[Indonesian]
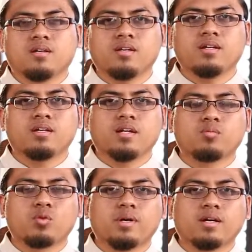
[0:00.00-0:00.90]
Ini adalah
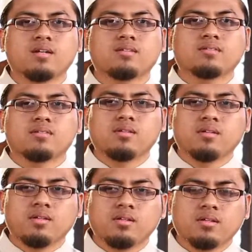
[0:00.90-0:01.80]
merupakan
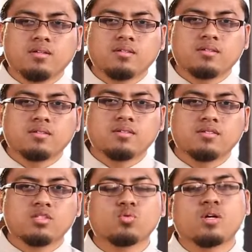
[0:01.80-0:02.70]

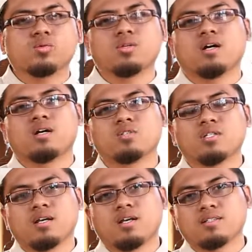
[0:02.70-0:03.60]
sesuatu yang harus
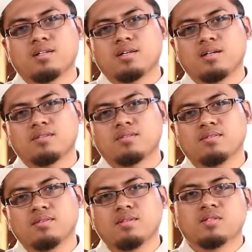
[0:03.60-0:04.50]
kita laksanakan
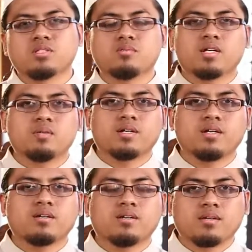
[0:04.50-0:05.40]

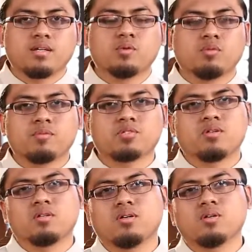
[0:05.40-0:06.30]
sebagaimana Nabi Muhammad
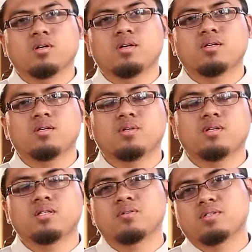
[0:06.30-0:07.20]

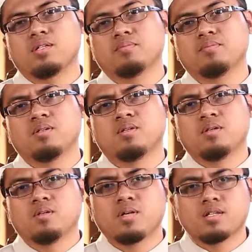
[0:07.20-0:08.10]
SAW
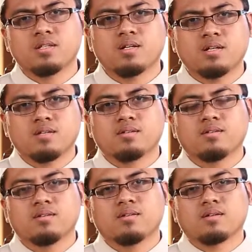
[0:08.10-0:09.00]
melaksanakan.
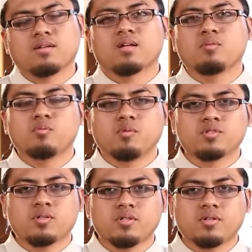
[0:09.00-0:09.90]
Karena Nabi
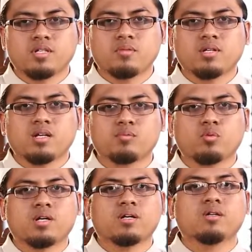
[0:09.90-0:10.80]
Muhammad SAW adalah
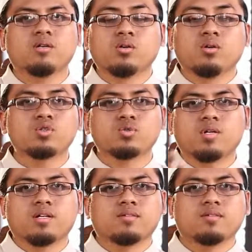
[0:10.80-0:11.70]
merupakan
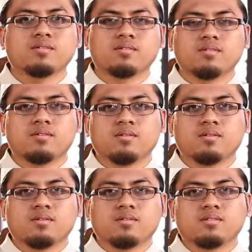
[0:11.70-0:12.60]
uswah,
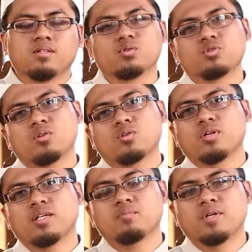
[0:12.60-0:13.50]
yaitu
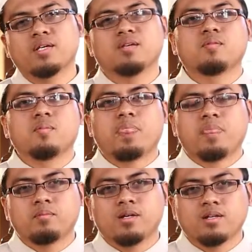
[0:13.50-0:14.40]
contoh yang baik
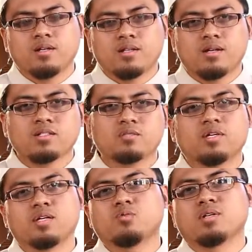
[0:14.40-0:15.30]
bagi kita
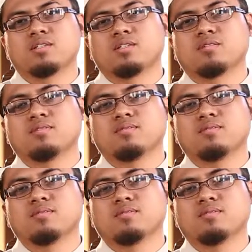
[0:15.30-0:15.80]
sebagai umatnya.